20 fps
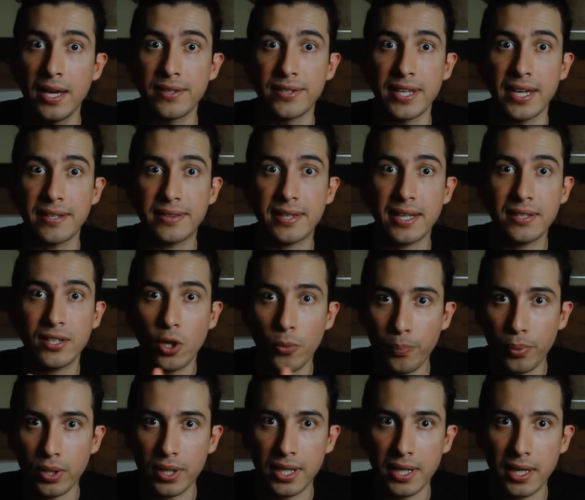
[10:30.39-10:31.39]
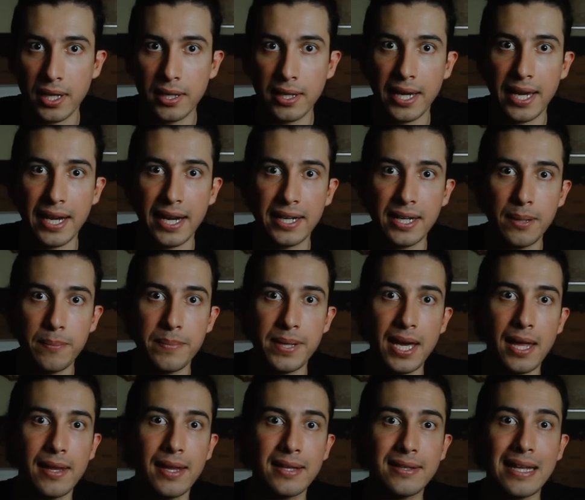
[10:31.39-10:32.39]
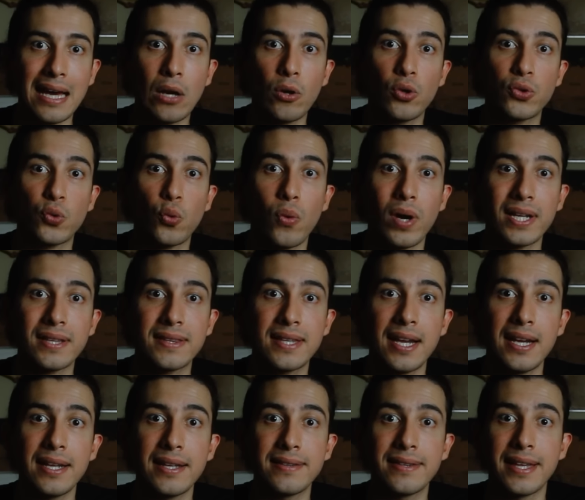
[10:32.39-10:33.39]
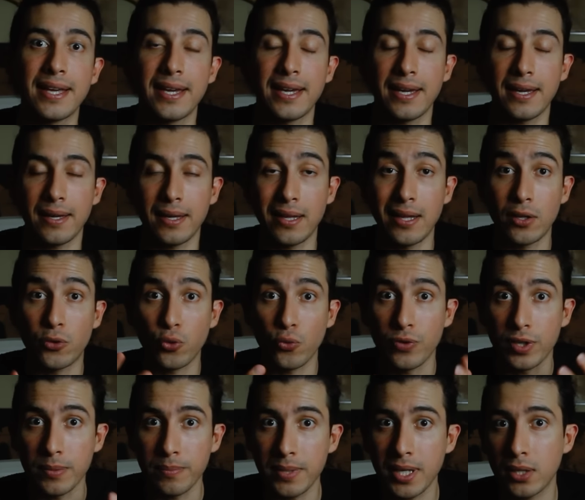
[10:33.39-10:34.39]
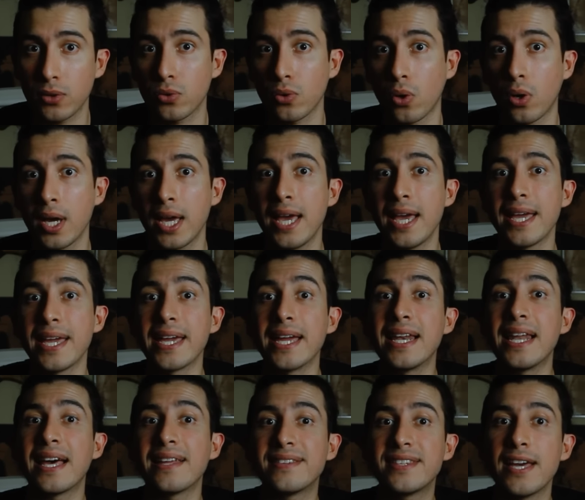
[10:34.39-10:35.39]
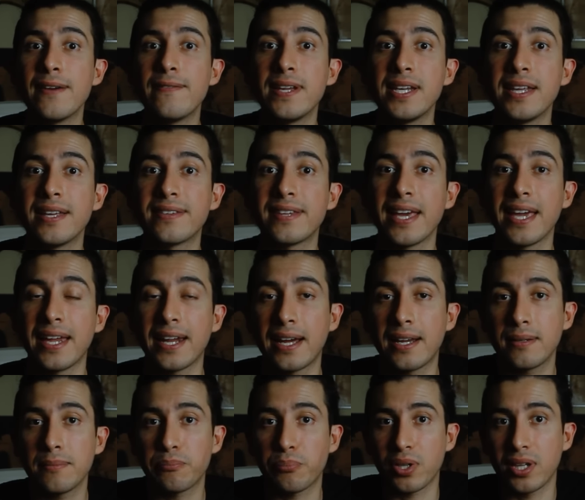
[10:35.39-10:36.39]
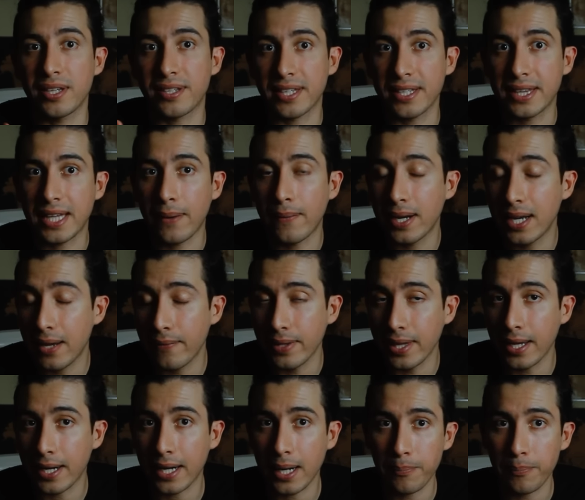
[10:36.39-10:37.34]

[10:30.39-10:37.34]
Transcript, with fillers: Si éstas se oponían, eran enviadas a los cuarteles del sufrimiento y las débiles eran, pues les quitaban la vida